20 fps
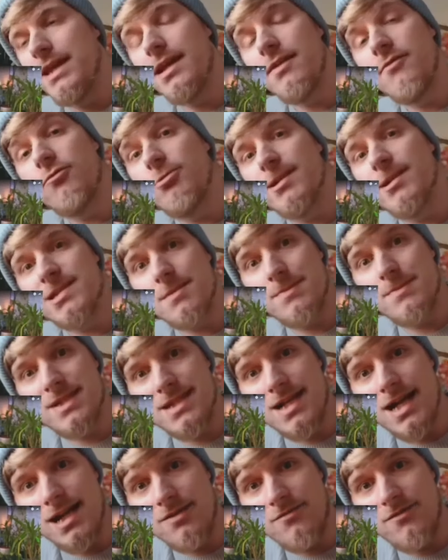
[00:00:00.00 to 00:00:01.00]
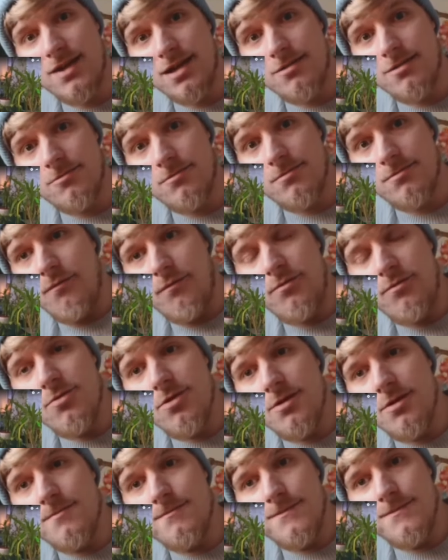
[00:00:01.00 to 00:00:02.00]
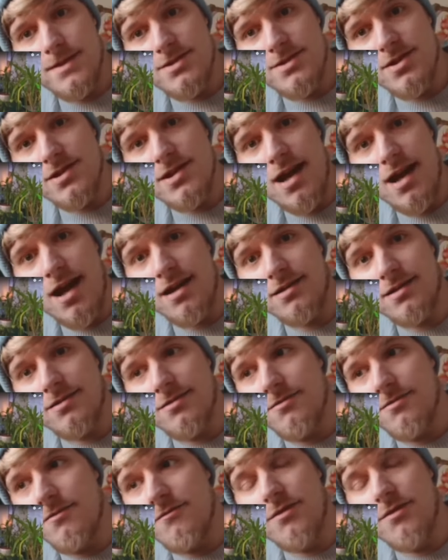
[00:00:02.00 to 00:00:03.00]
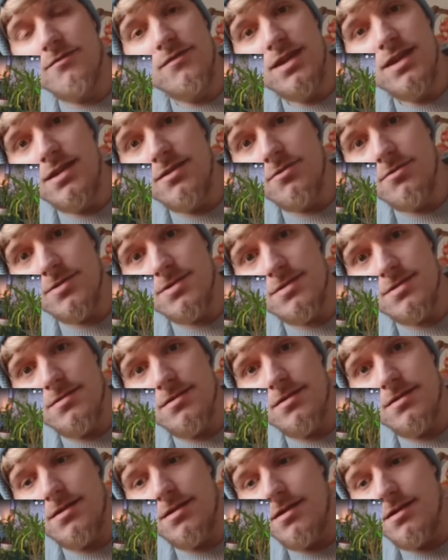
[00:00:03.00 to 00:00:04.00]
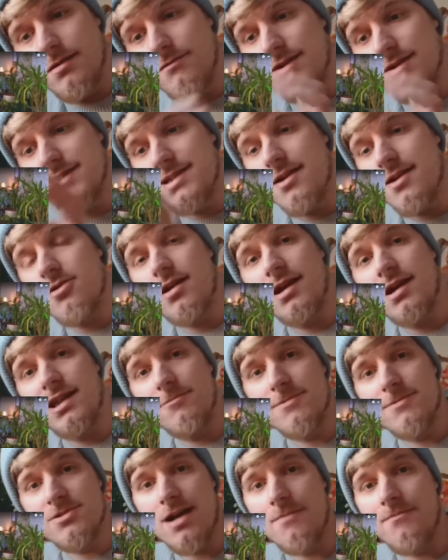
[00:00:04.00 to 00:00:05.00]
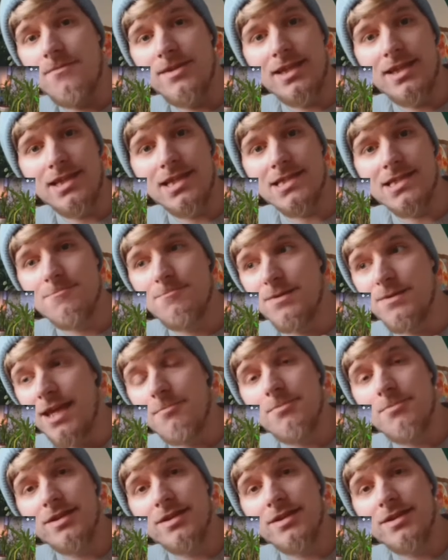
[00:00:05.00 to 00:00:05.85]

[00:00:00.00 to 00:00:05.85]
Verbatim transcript: Influencer bezahlt werden für solche Art von Videos. Was ja auch gar nicht mal so abwegig ist, bedenkt